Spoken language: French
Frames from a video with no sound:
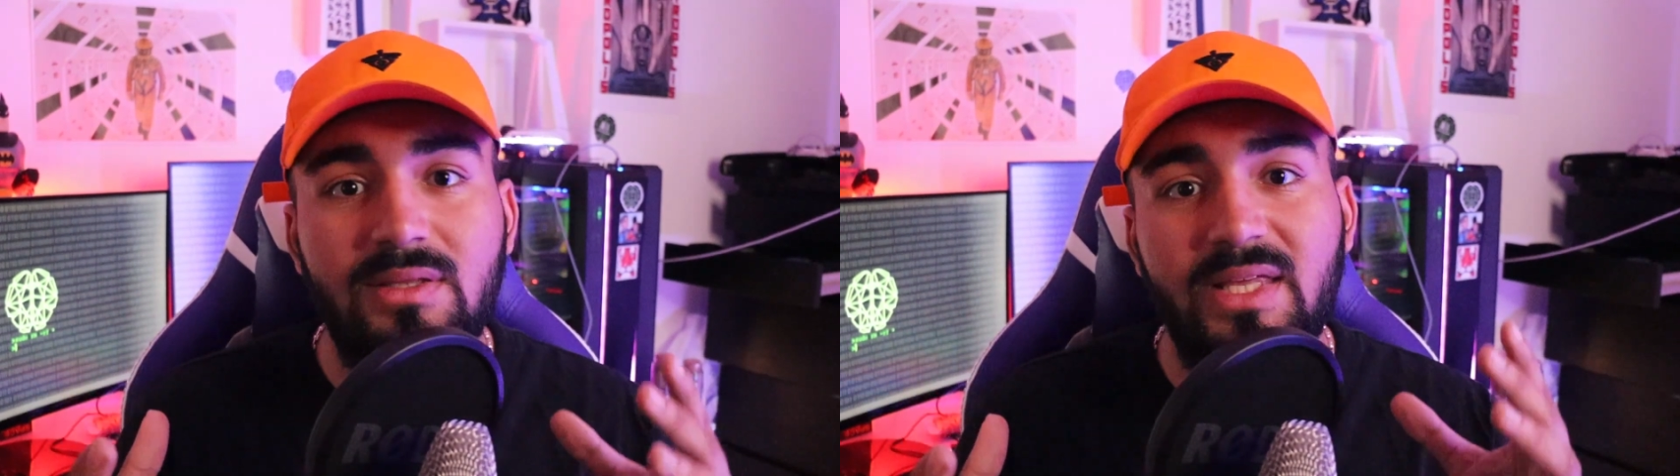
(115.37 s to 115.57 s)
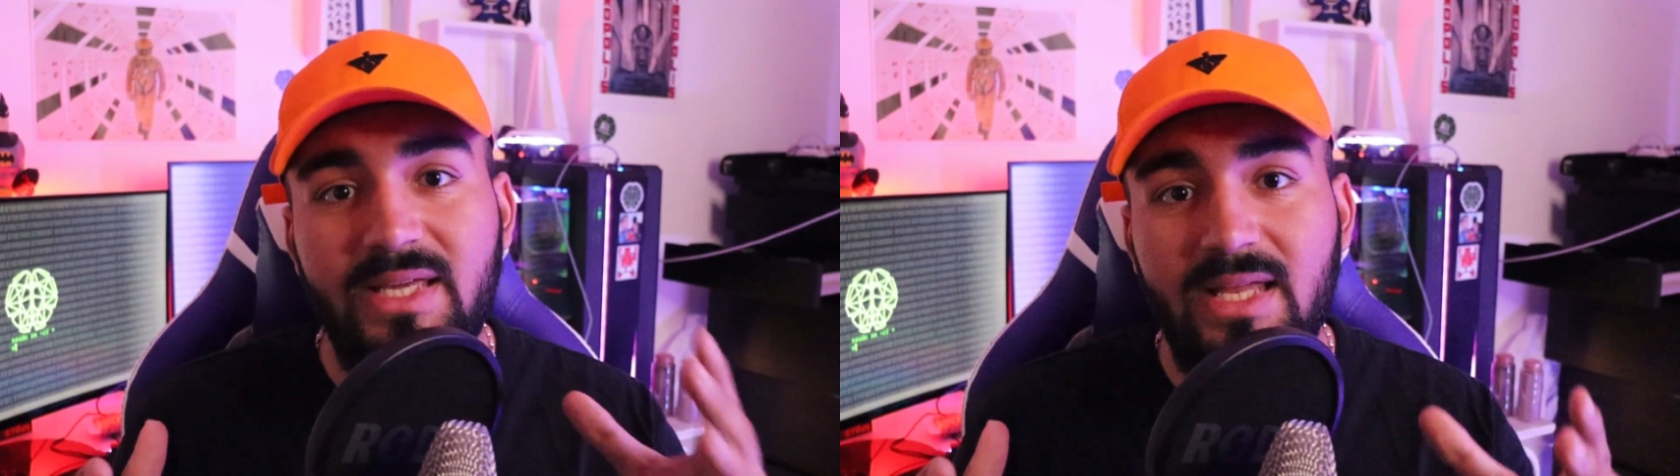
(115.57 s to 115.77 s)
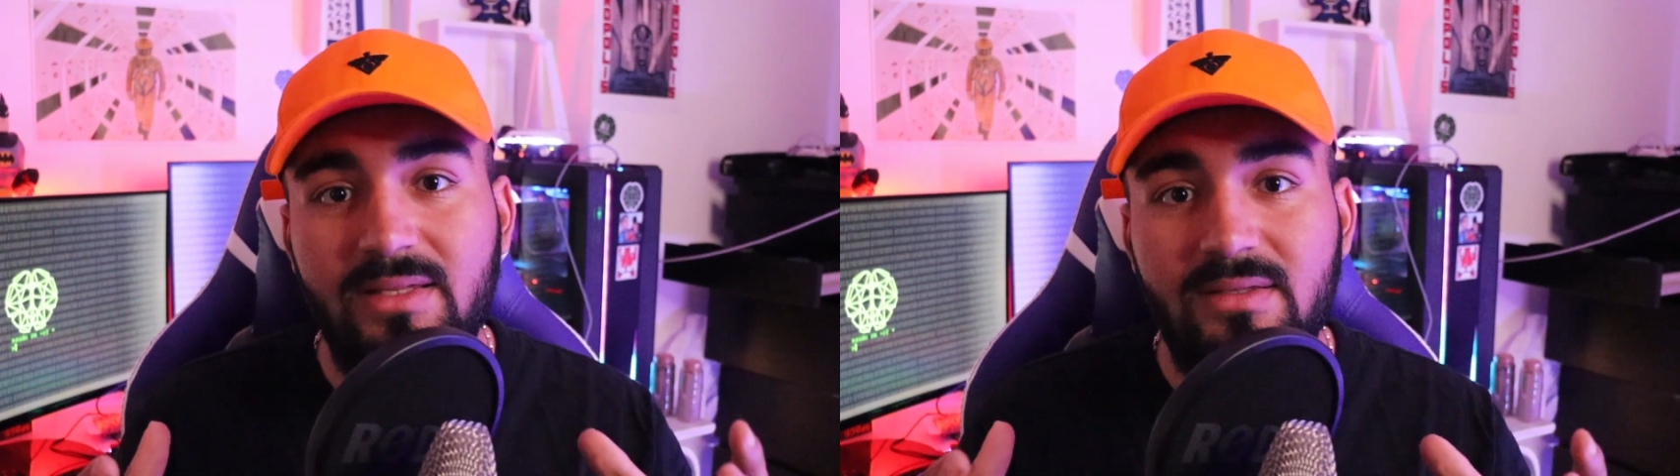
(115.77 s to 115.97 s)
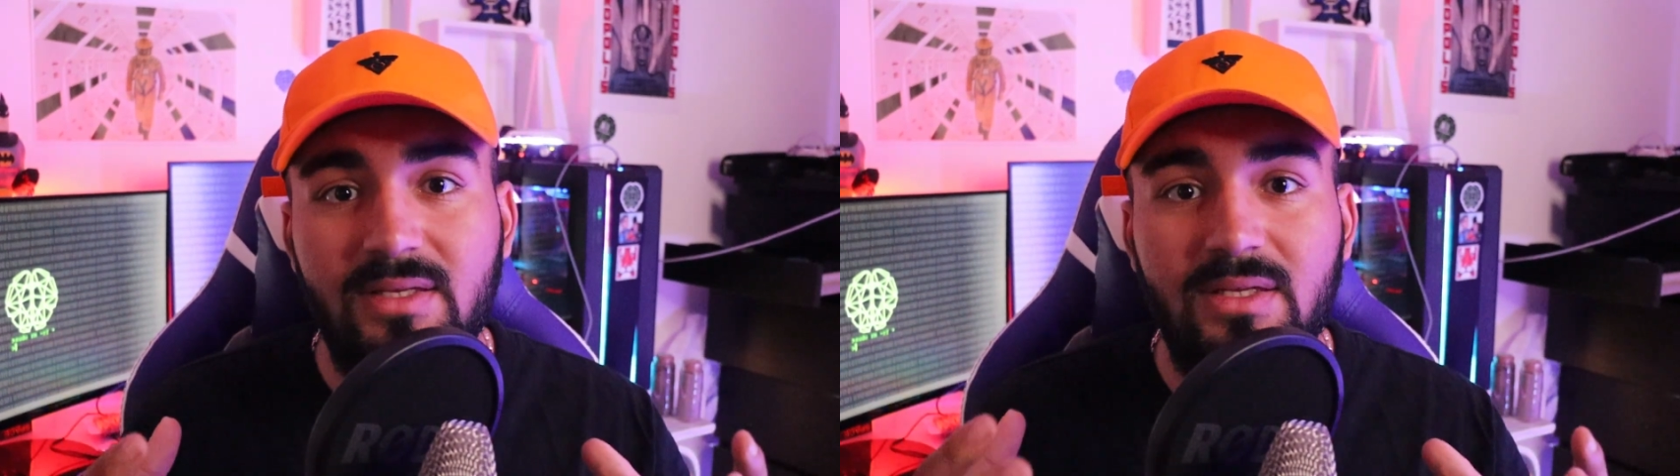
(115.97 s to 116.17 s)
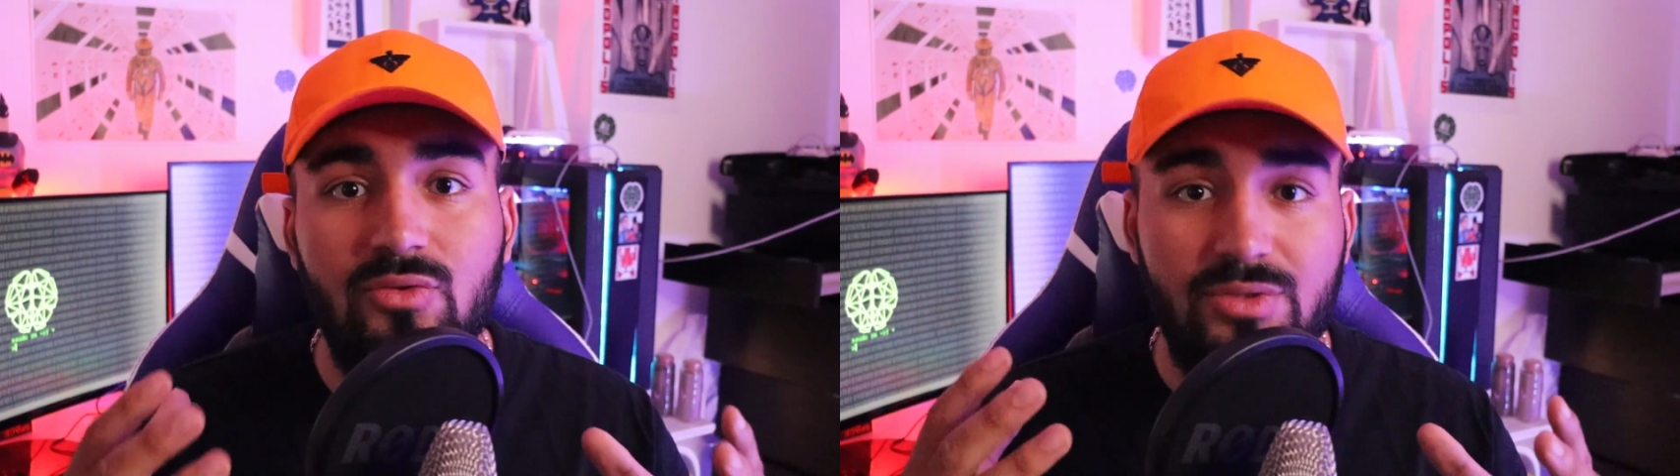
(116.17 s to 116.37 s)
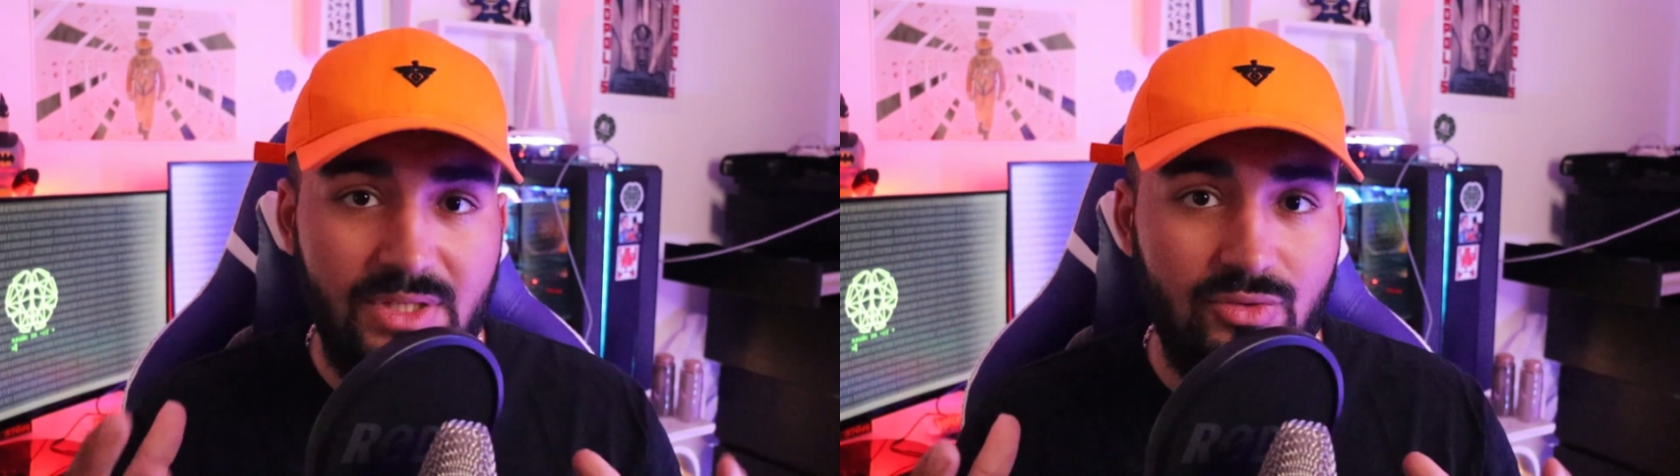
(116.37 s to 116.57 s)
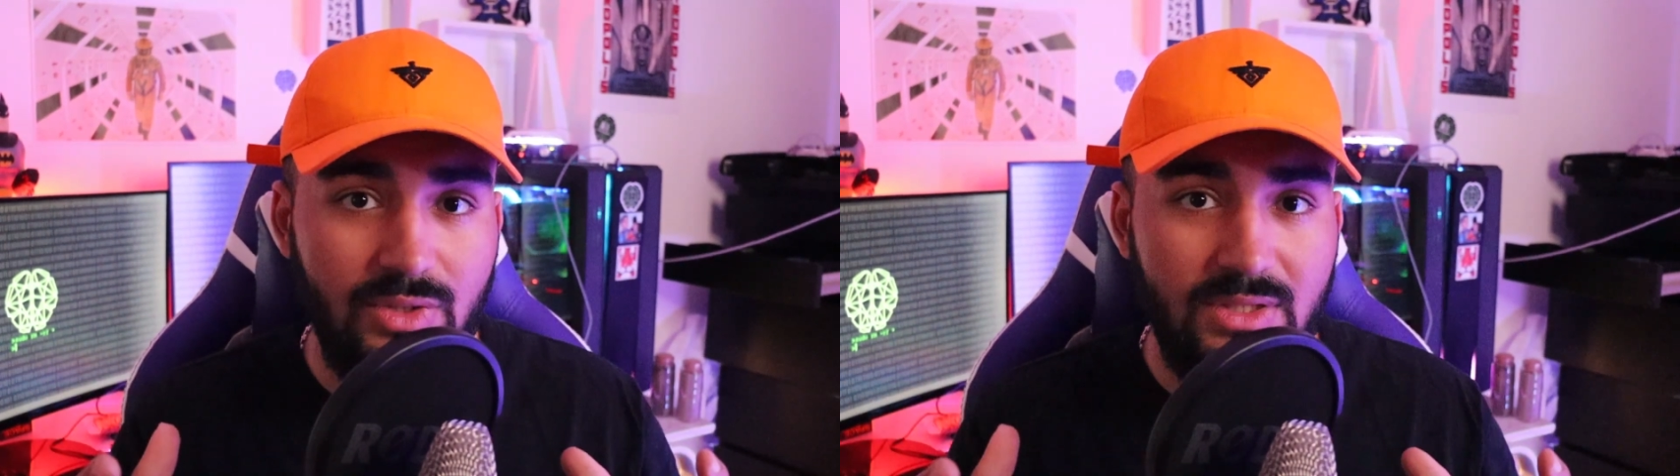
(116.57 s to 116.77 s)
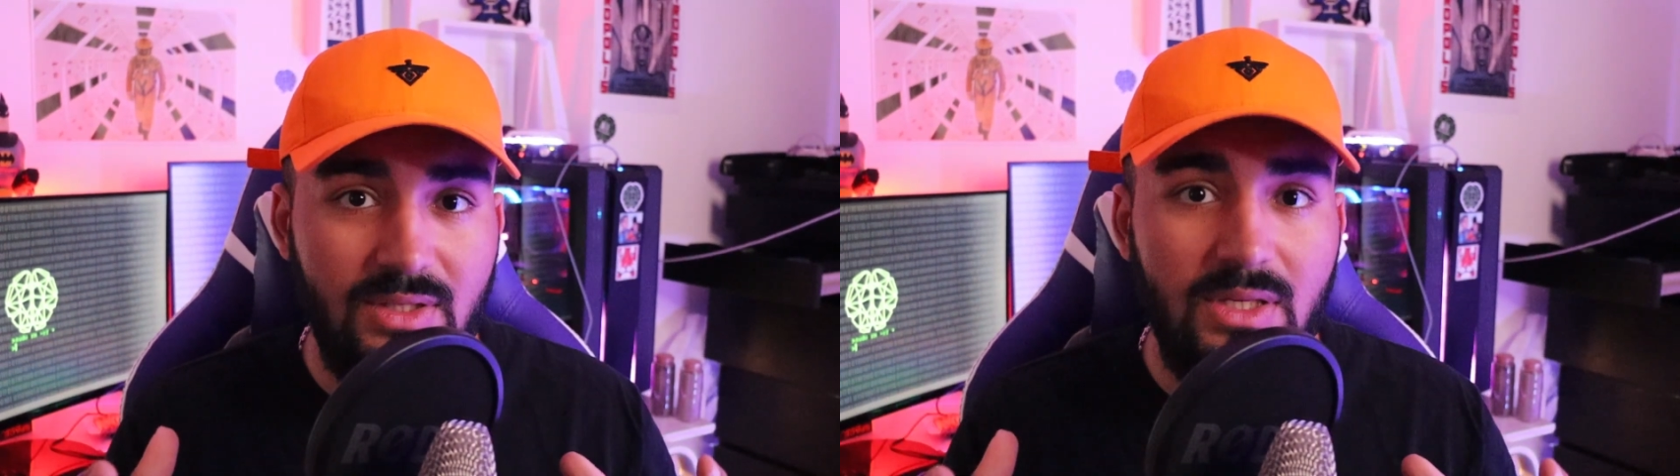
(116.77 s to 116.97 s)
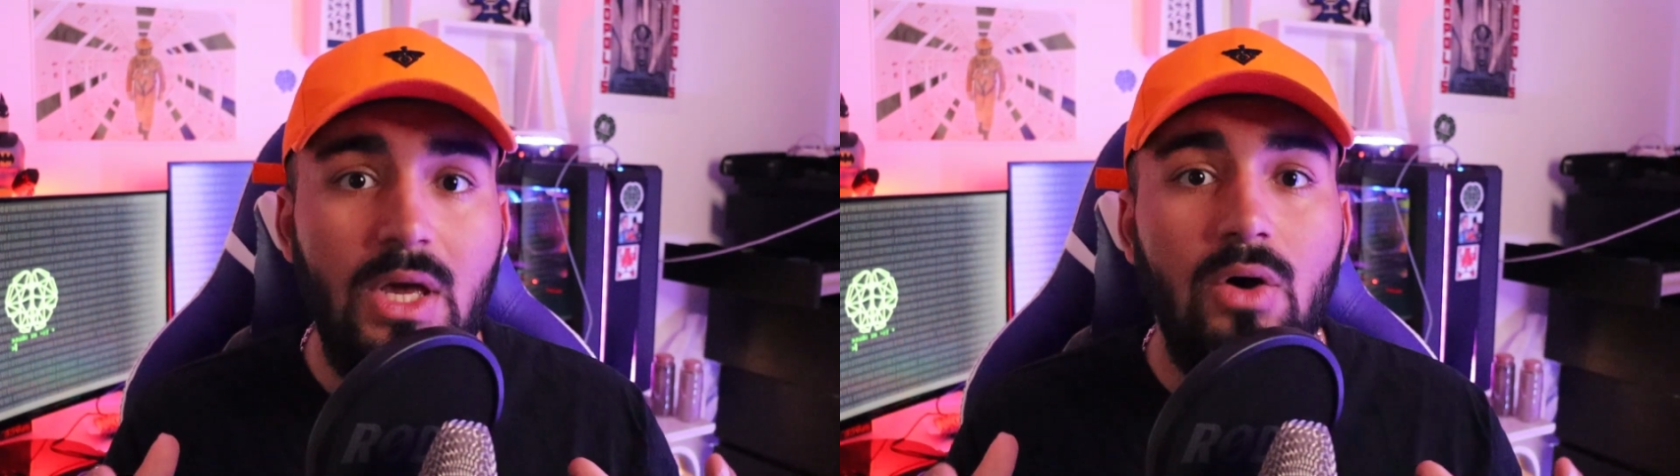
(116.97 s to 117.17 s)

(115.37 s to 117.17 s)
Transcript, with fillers: d'égalité, de sécurité